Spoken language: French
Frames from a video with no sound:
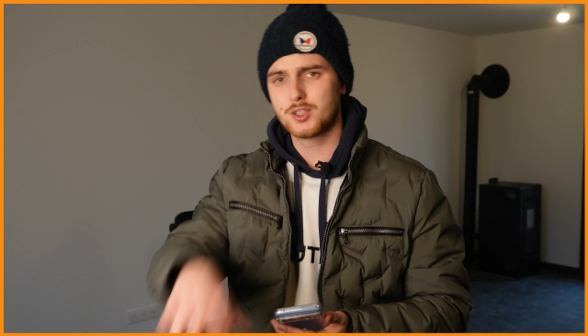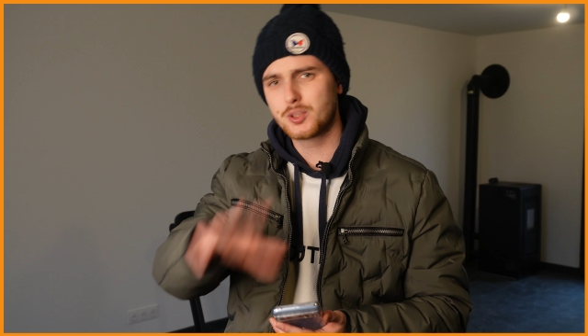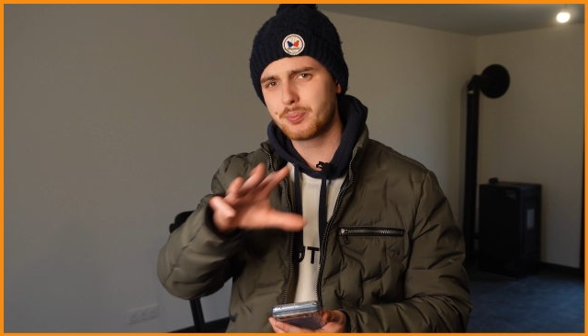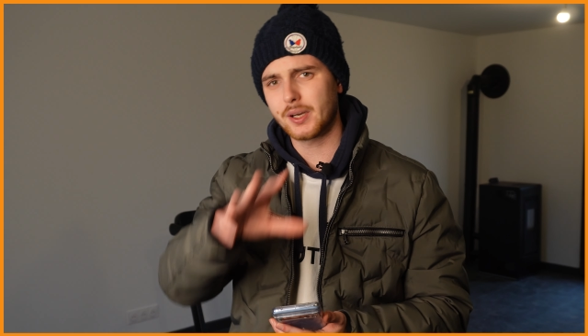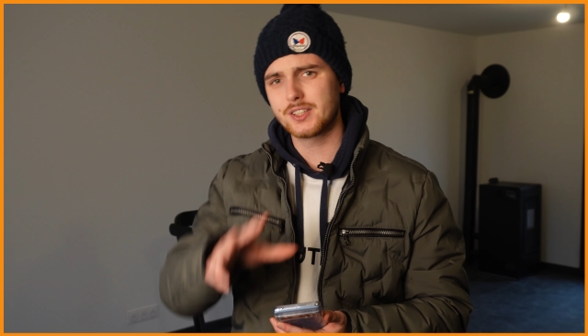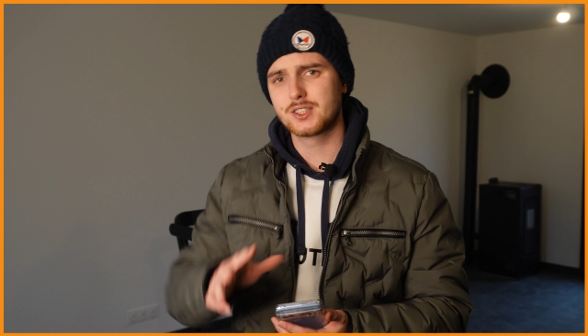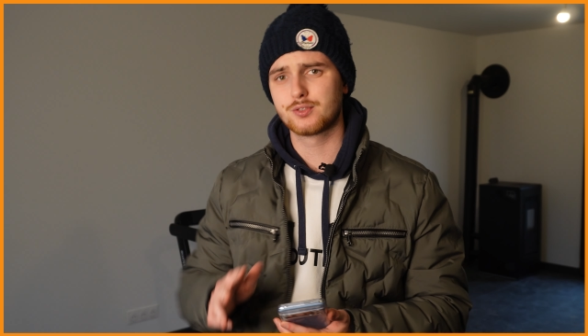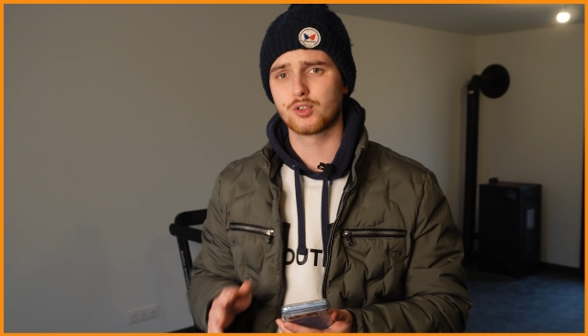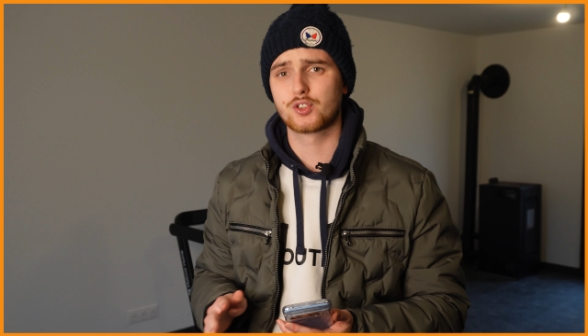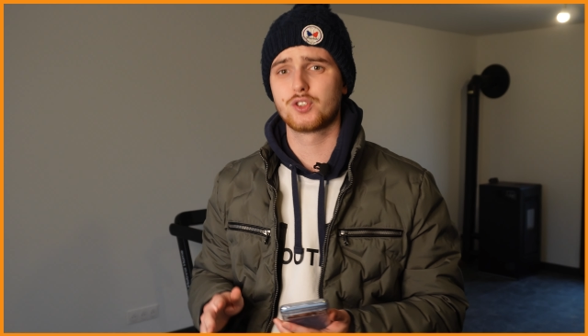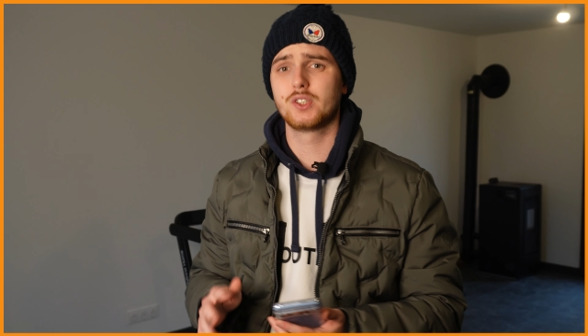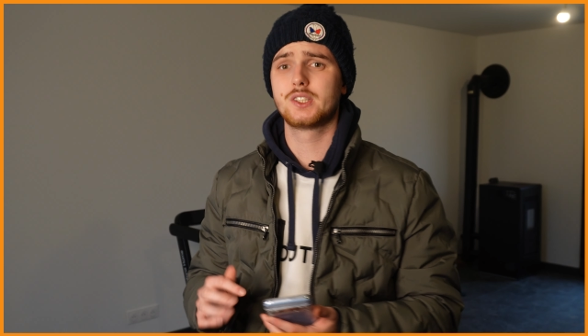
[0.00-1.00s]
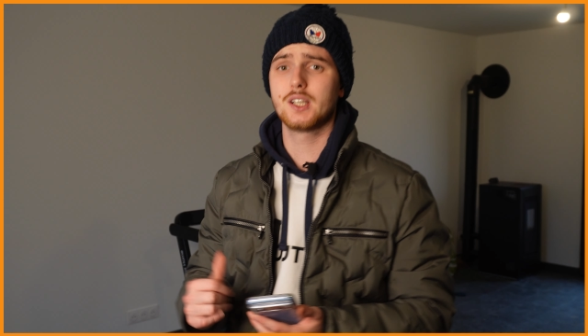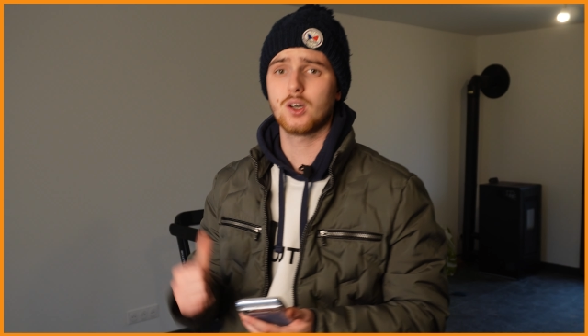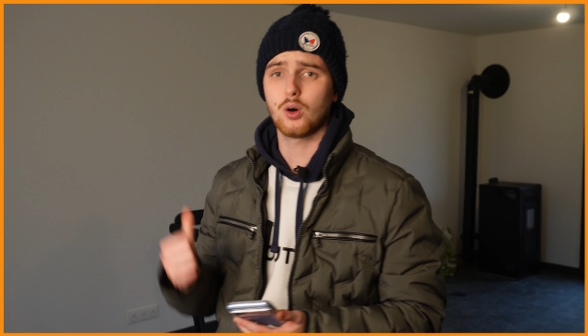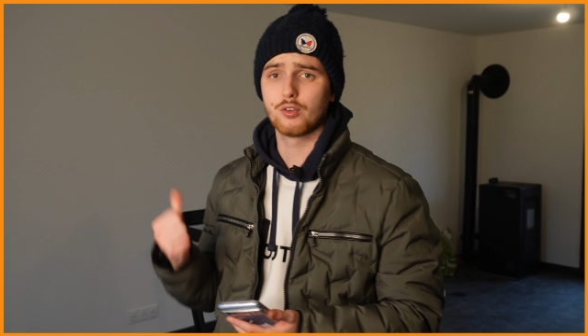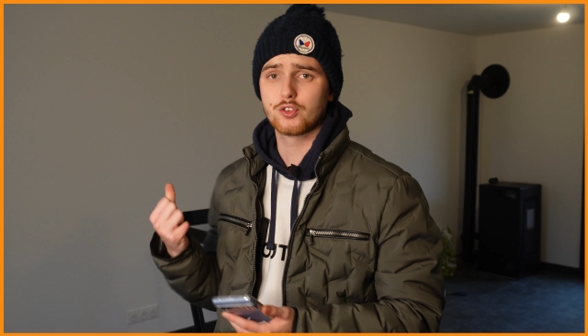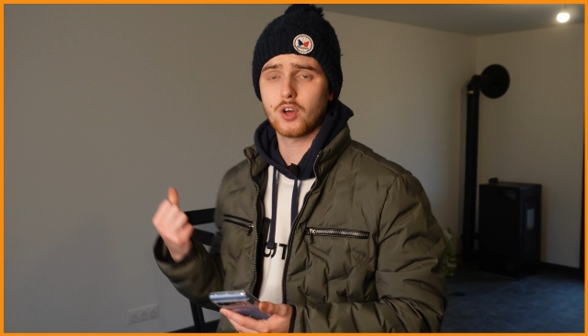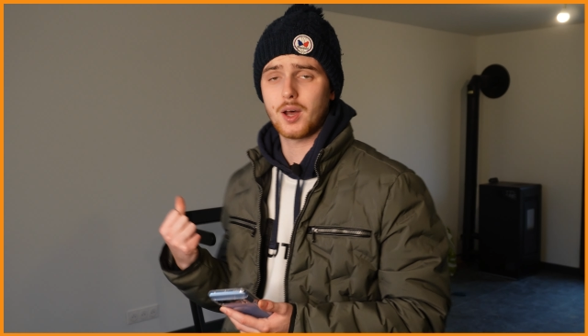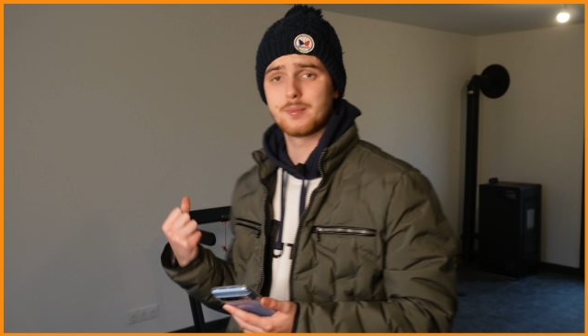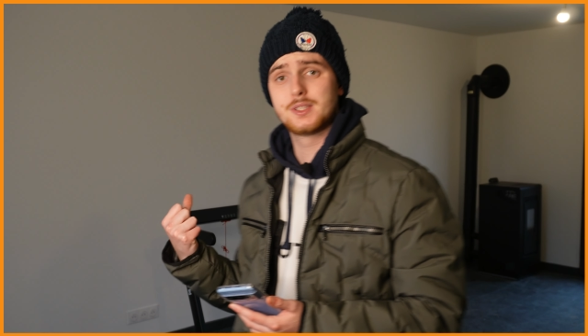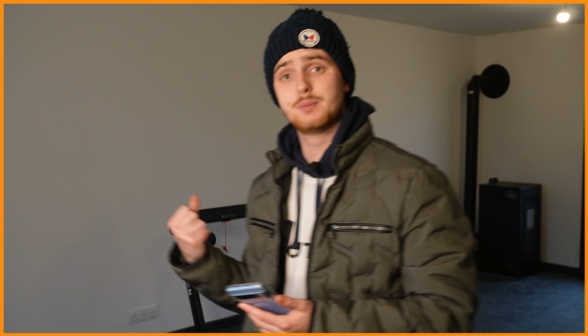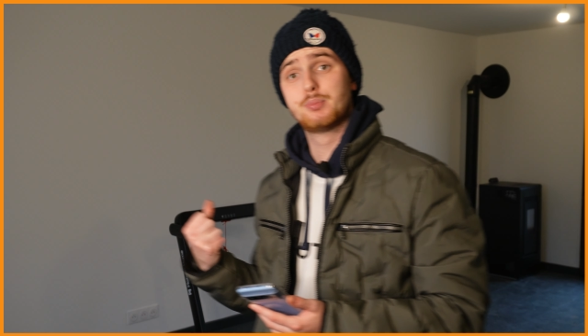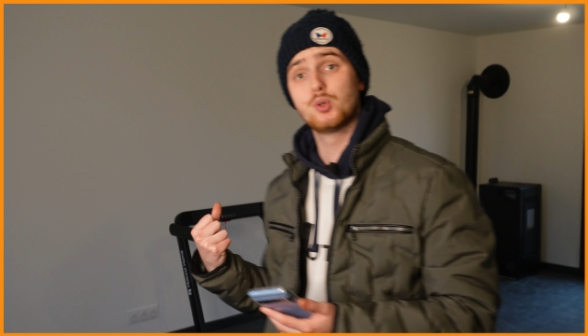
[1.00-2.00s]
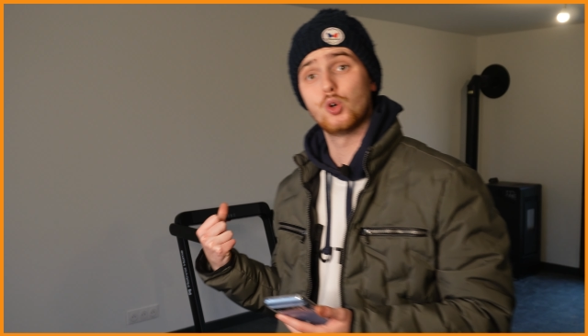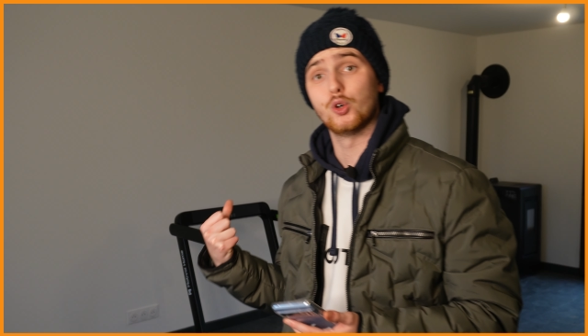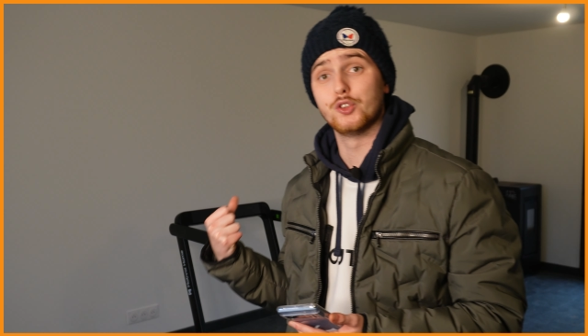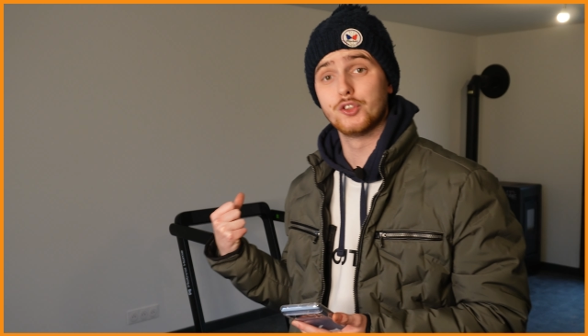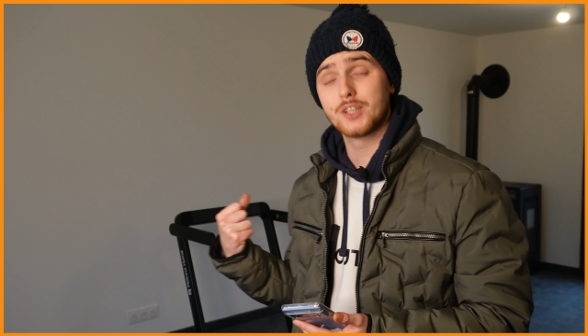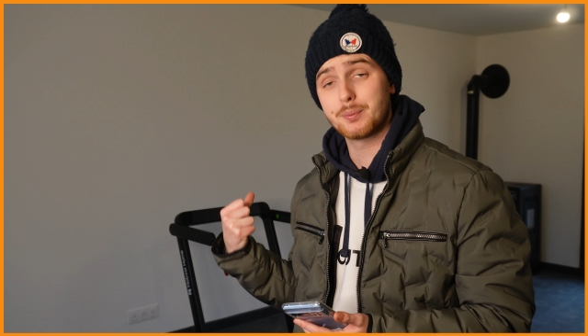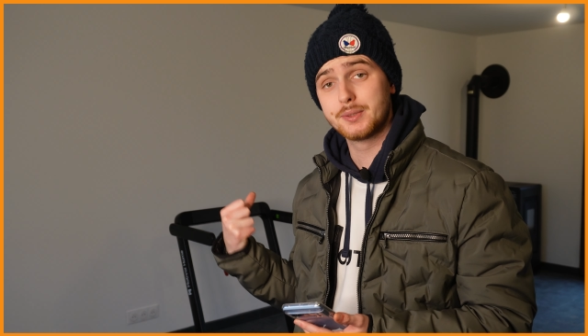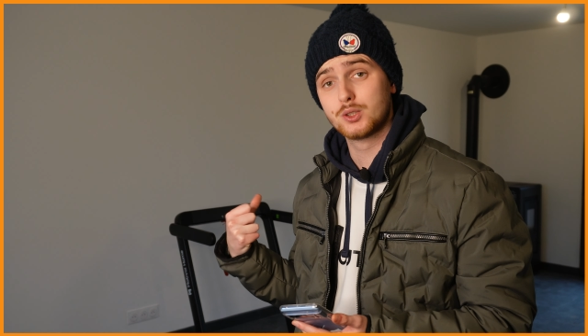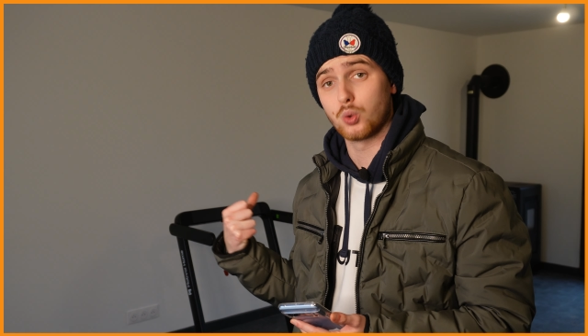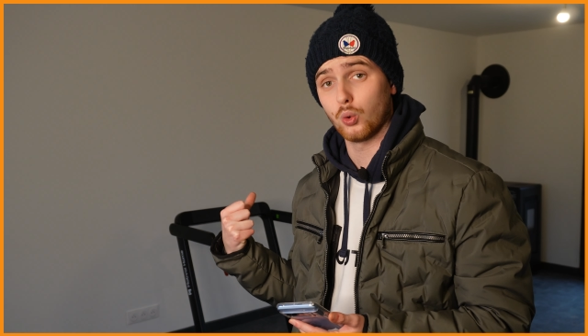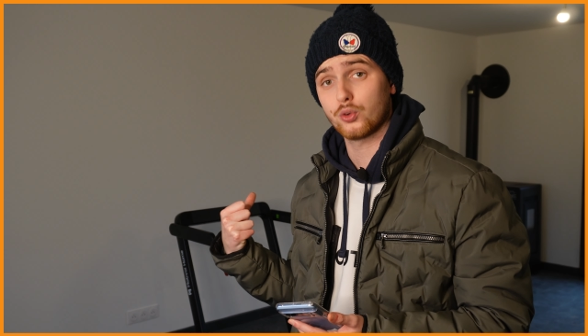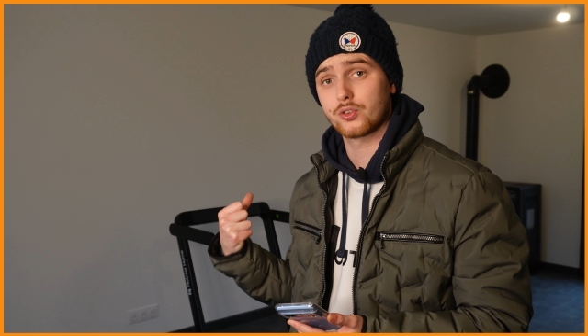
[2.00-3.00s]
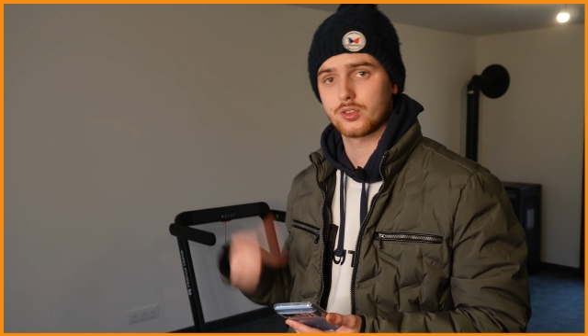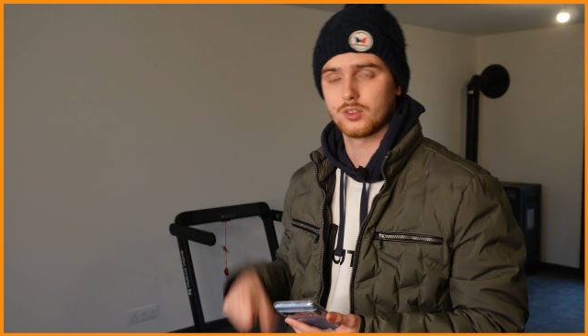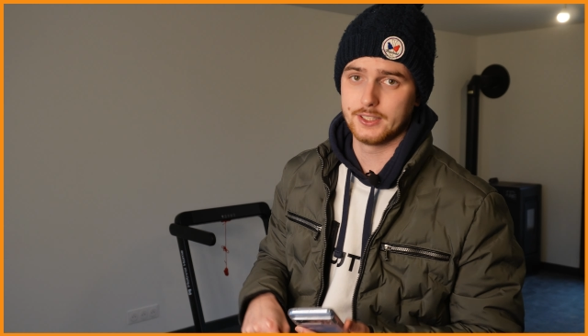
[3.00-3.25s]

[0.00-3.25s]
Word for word: Mais je vais te parler de ces fonctionnalités-là en faisant un petit peu euh, de tapis de course.